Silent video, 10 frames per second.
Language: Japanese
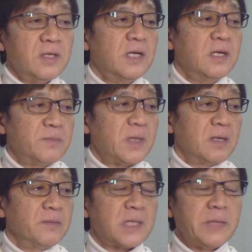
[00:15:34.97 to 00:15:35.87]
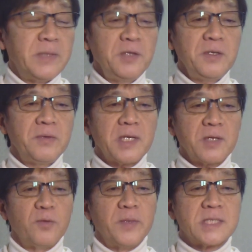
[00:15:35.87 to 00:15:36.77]
まあ、見た目には結構
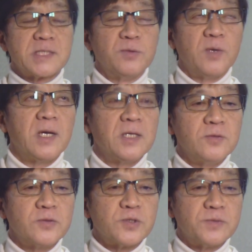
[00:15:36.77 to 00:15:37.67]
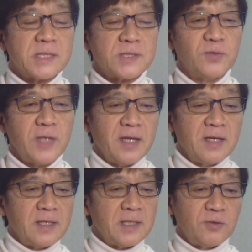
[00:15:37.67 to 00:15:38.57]
目立つのは YouTube だそうで、
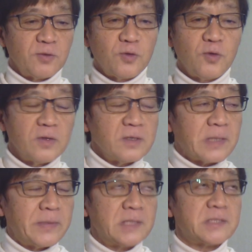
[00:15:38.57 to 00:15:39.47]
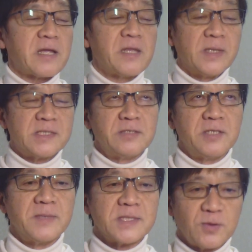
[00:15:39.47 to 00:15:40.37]
いろいろとたまに最近ち歩いて
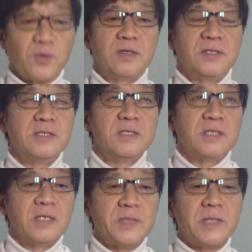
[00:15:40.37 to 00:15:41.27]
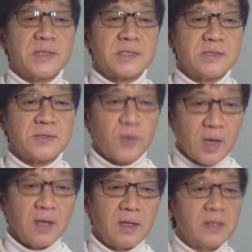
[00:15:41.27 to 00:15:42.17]
ますと、見てますとか
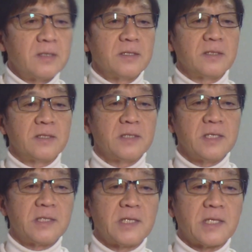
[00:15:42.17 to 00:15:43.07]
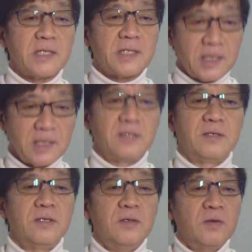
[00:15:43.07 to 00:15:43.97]
言っていただいたり、
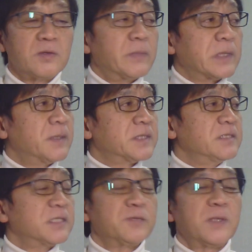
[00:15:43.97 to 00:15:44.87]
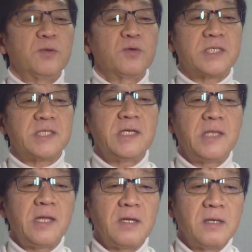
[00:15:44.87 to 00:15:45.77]
たまたま先日はあの、帰省
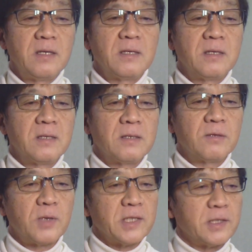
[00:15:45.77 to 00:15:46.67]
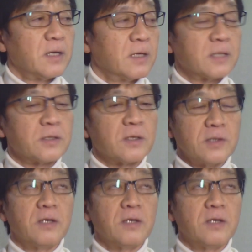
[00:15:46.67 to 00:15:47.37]
で来られた方かな、